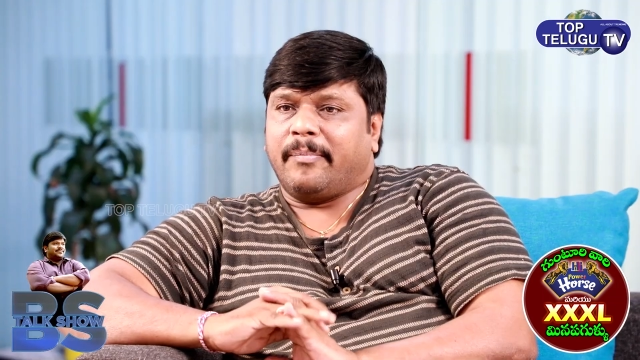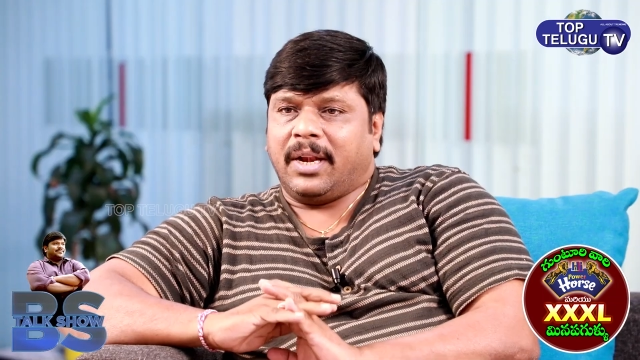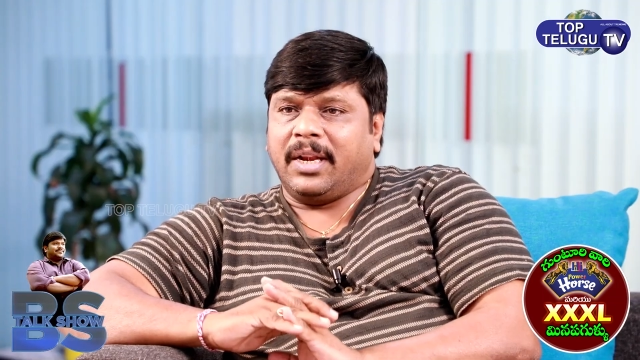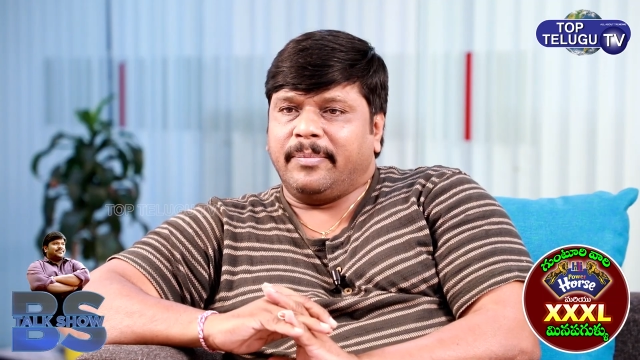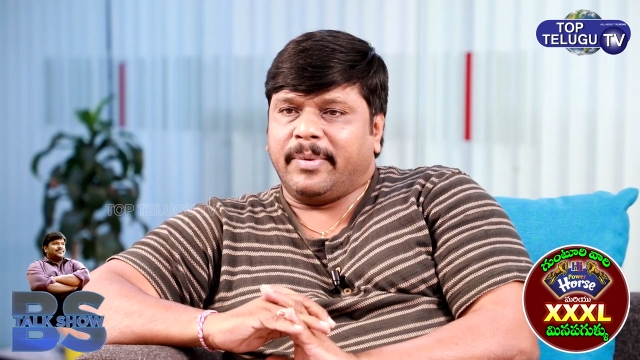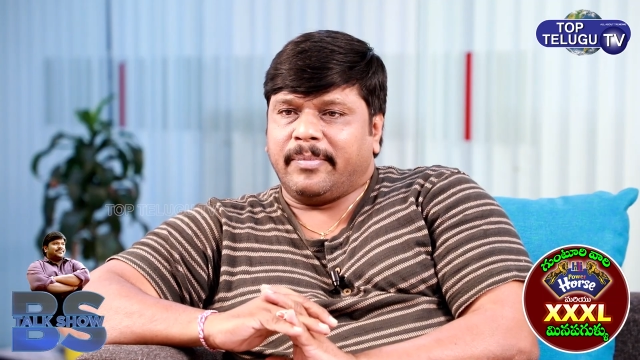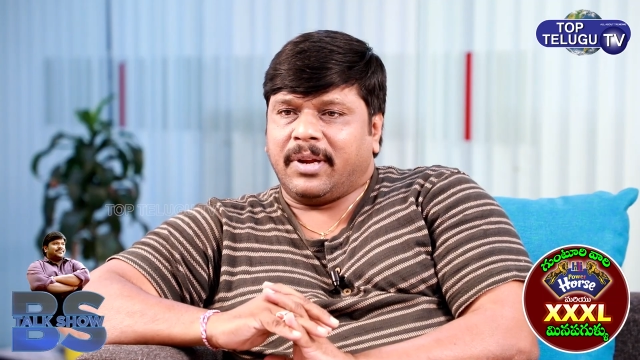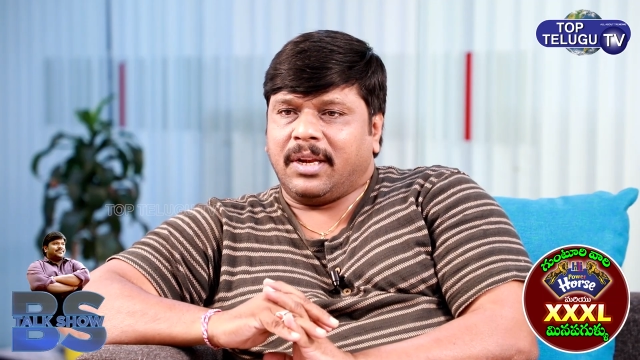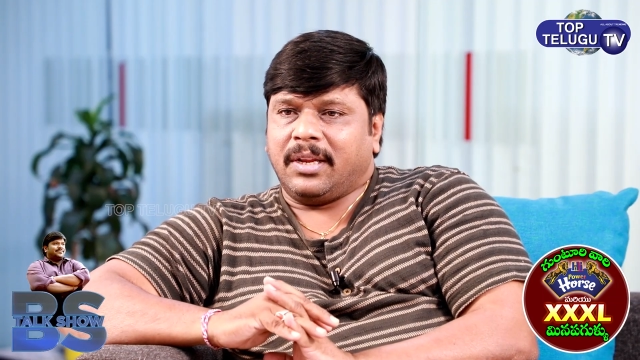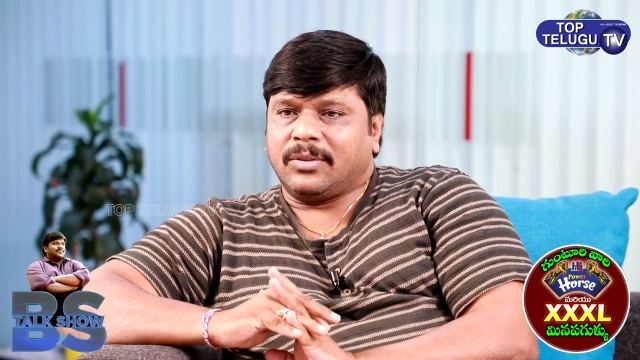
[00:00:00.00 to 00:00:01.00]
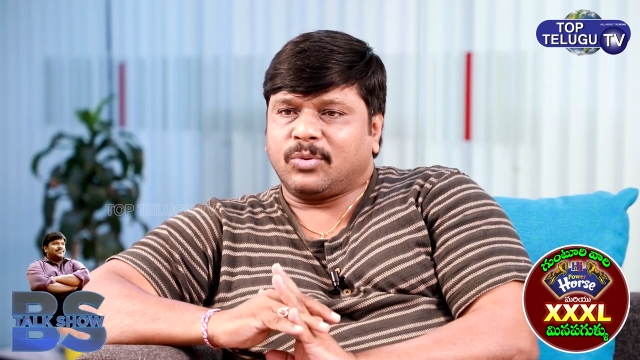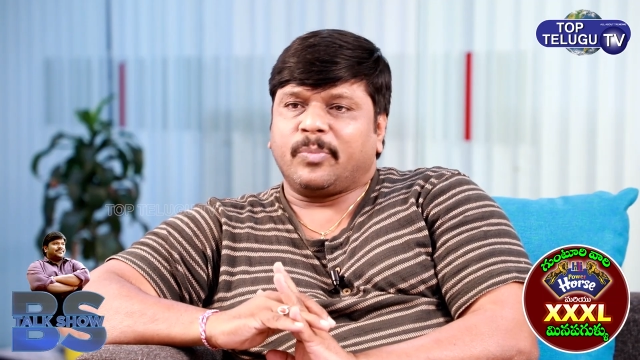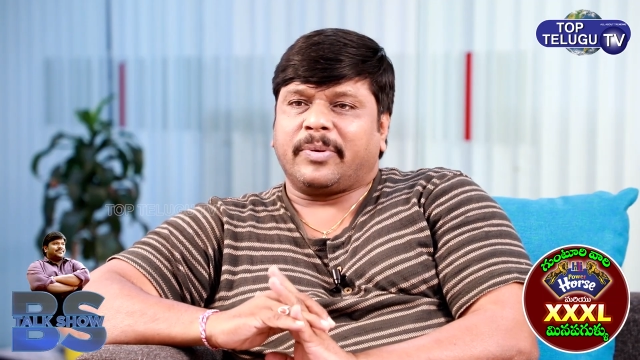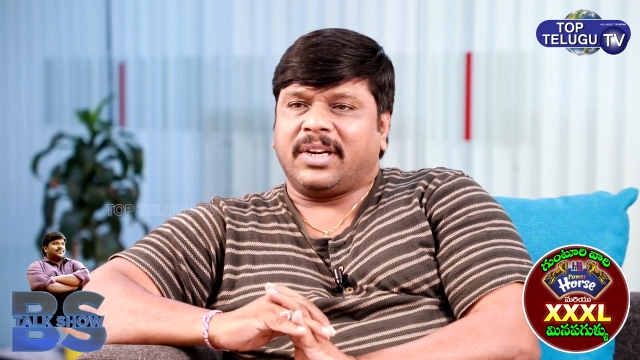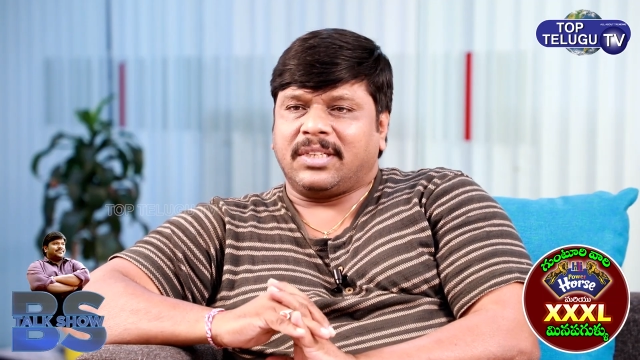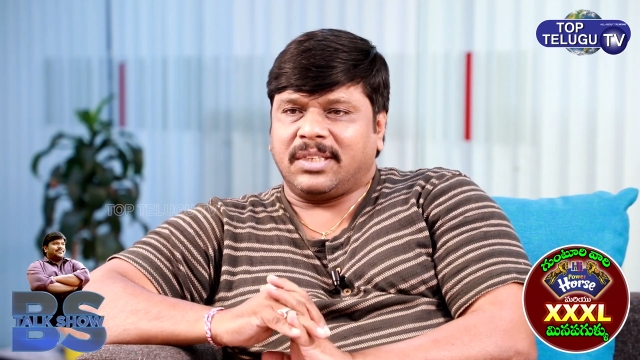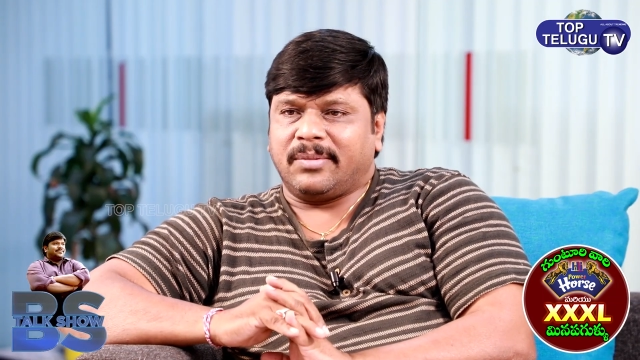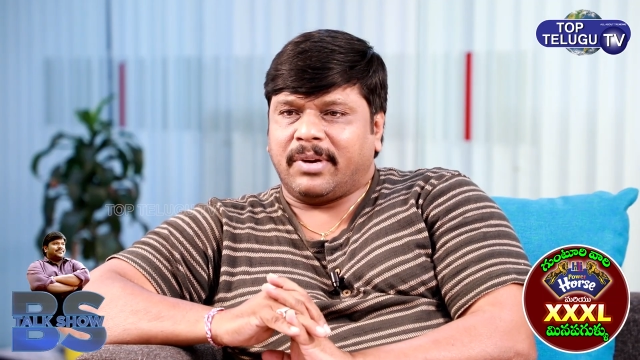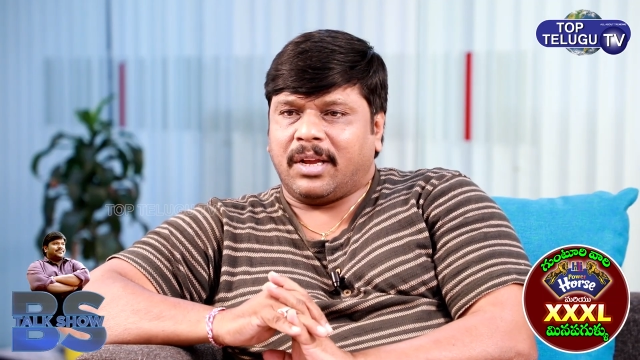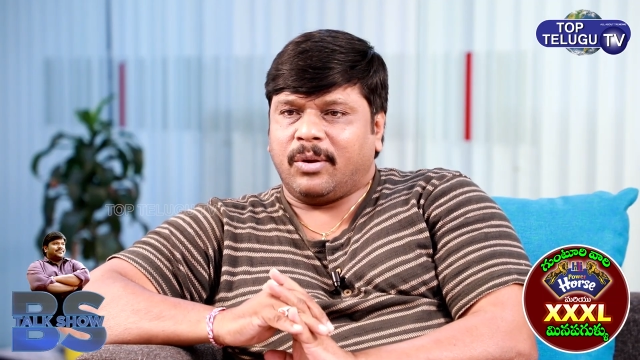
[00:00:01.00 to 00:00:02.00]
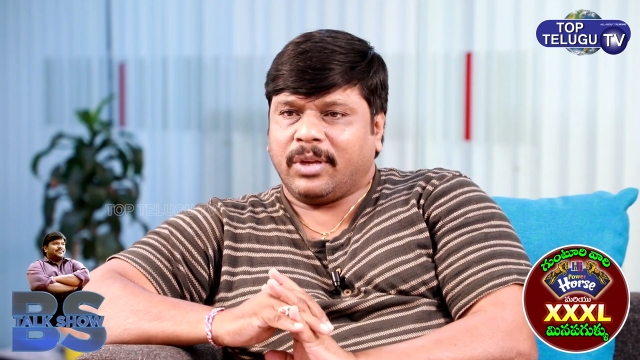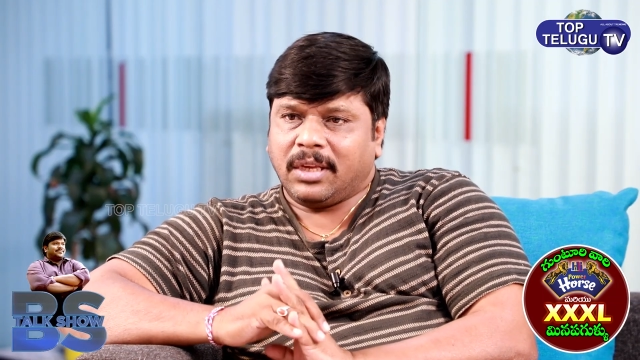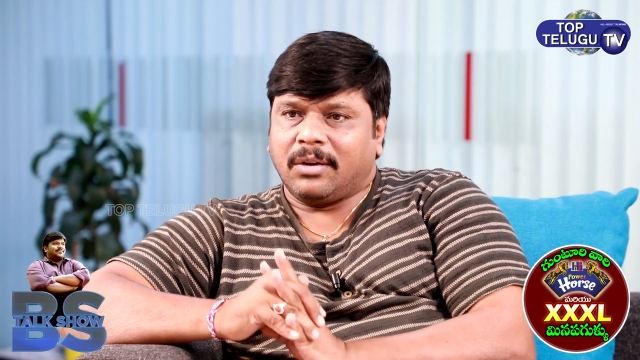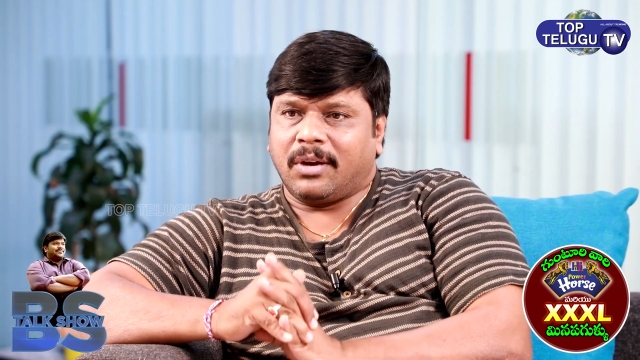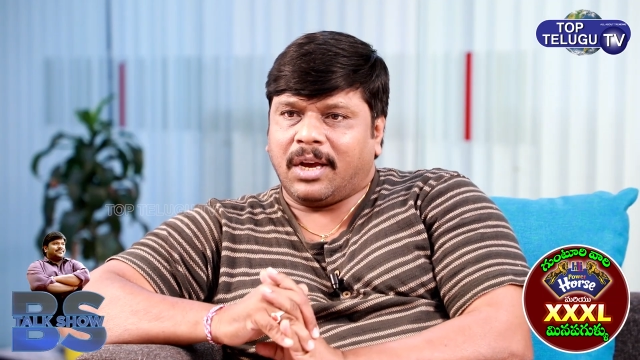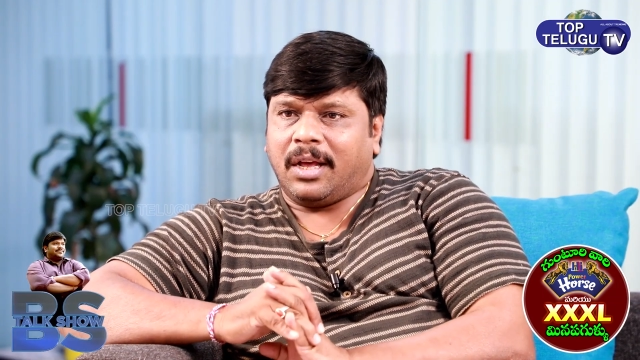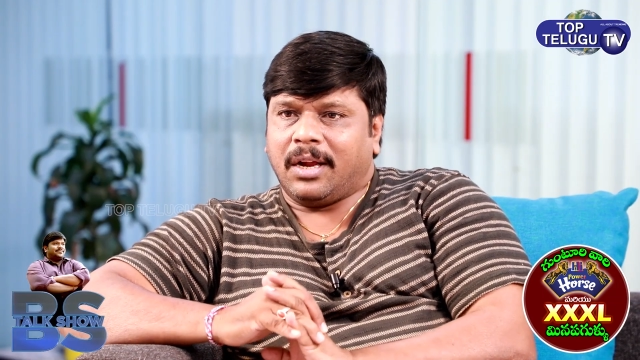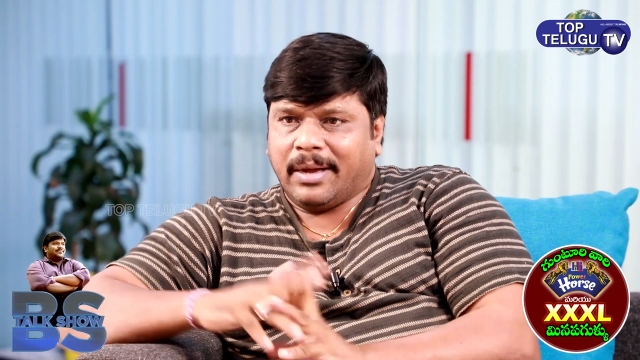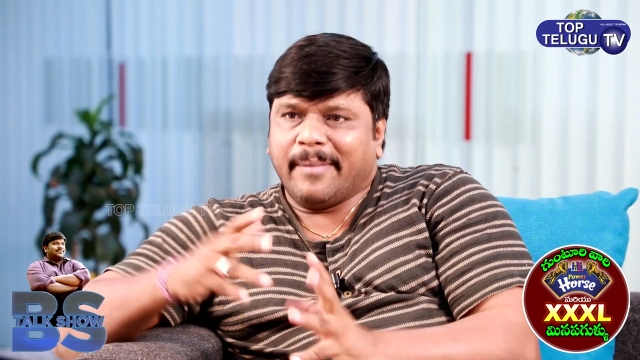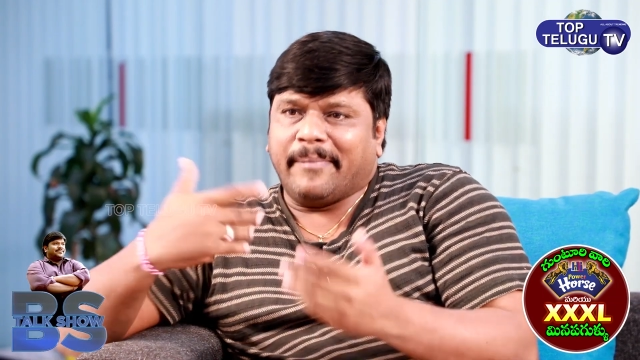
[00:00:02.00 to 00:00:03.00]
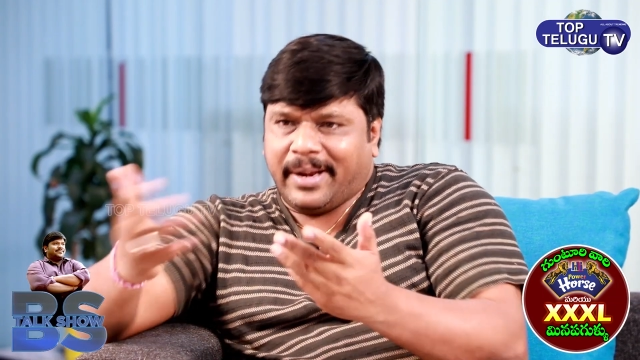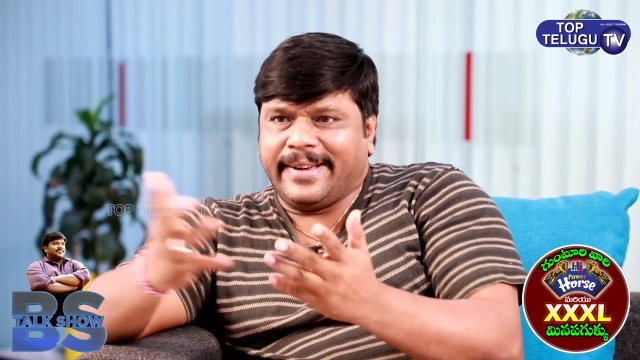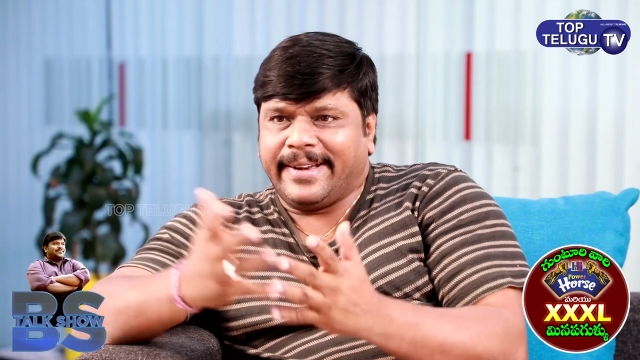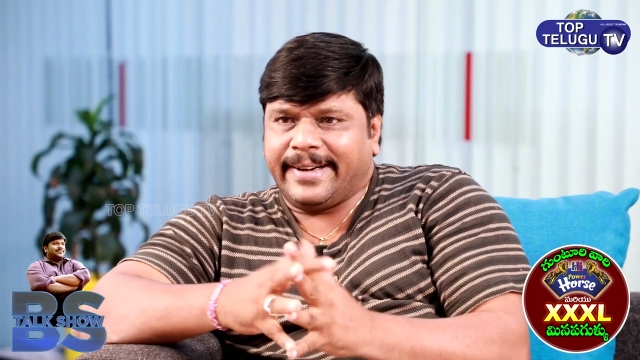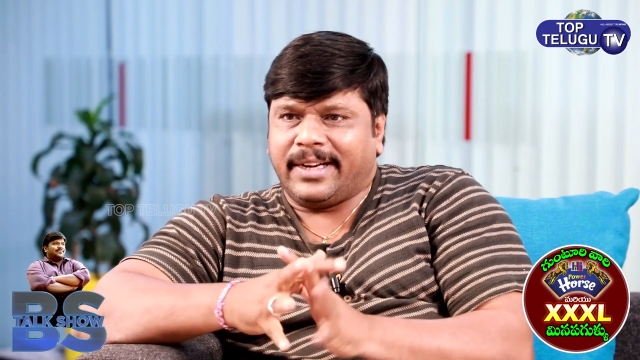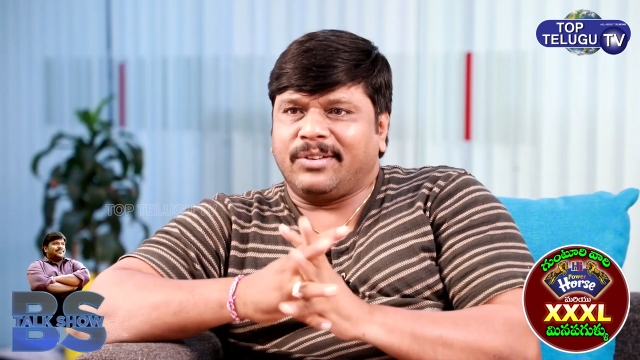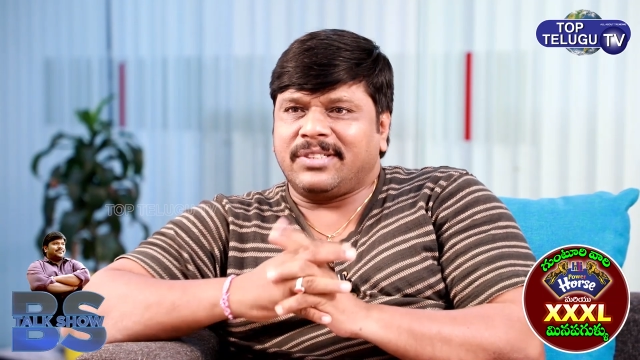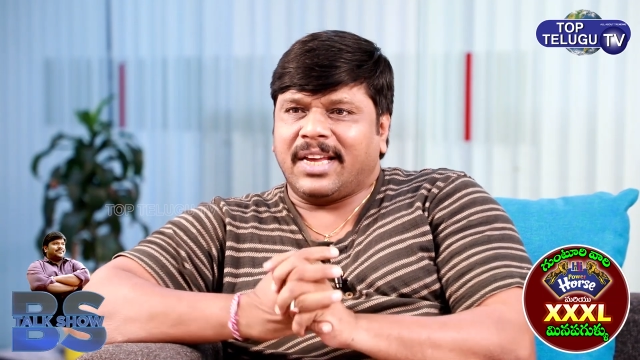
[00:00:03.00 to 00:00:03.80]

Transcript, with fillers: మళ్ళీ మిమ్మల్ని సూపర్ హిట్ సినిమాలో హీరోగా మళ్ళీ నేను ఇంటర్వ్యూ